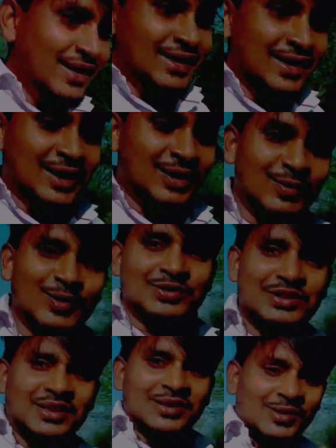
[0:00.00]
हम लोग
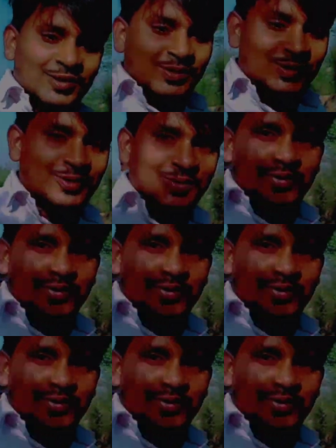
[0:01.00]
जंगलों में घूम रहे